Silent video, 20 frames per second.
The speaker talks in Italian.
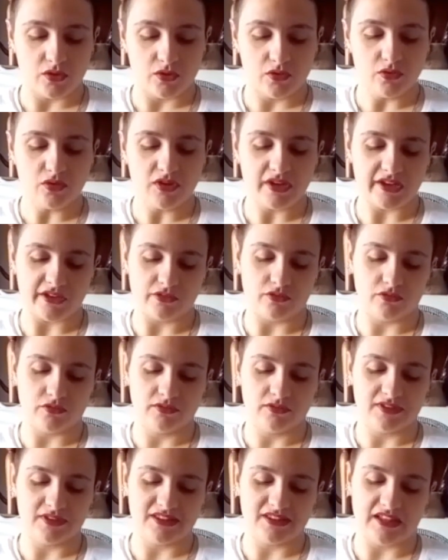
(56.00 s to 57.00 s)
Non
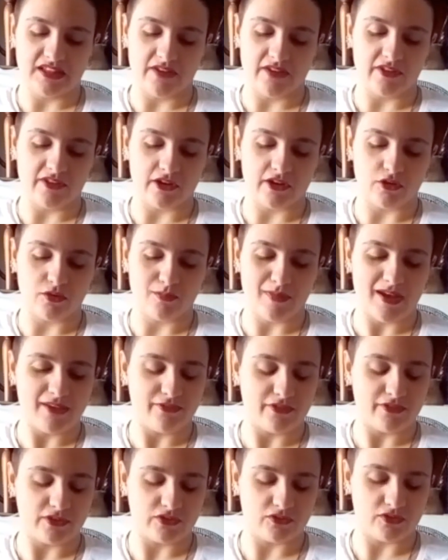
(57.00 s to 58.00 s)
credo di averlo
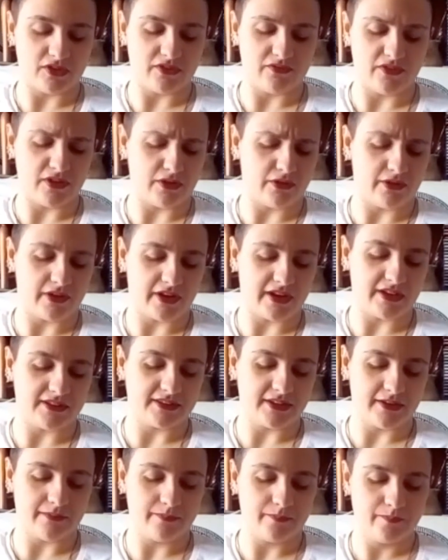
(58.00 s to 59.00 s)
mai fatto davvero in
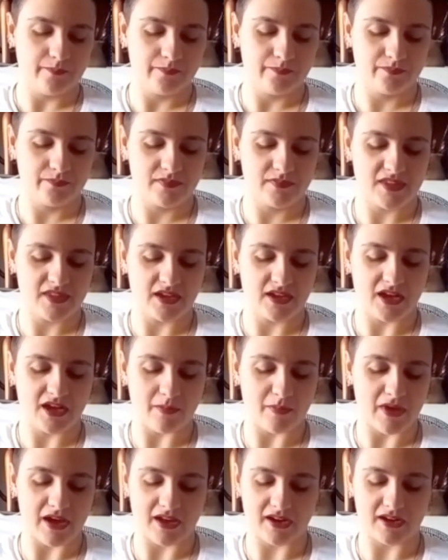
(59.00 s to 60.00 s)
realtà
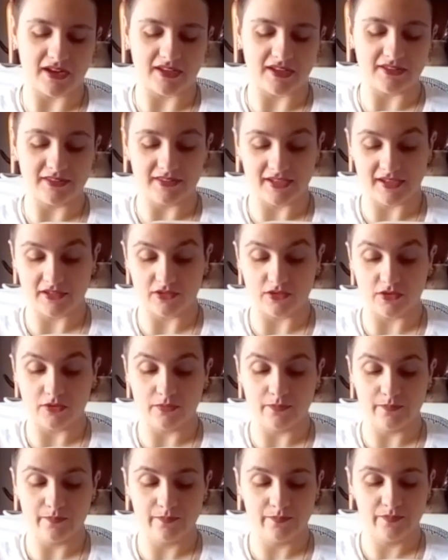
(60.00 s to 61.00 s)
amarla
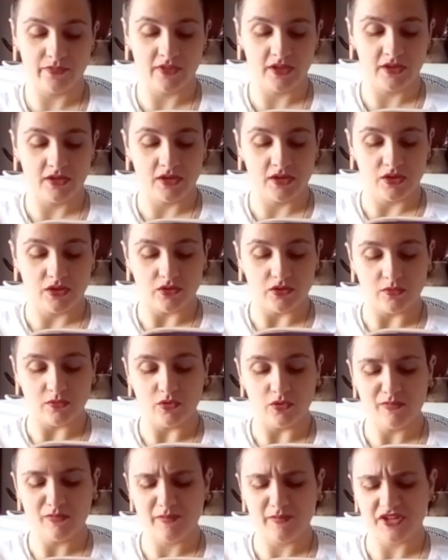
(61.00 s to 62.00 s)
intendo.
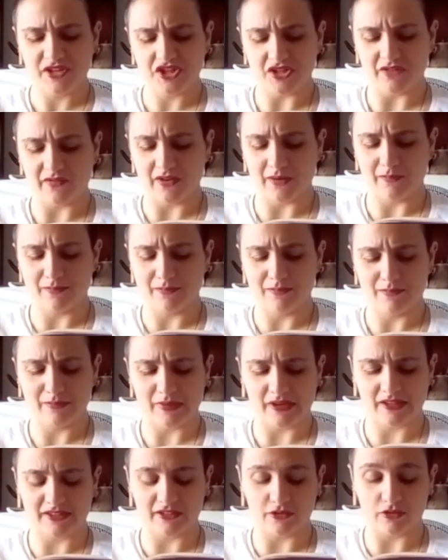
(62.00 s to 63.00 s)
Non mi piaceva
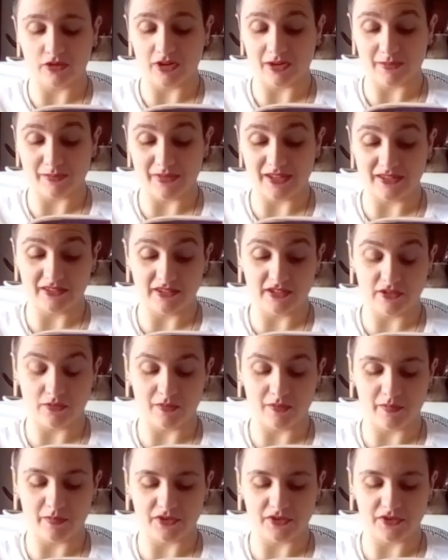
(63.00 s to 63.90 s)
particolarmente come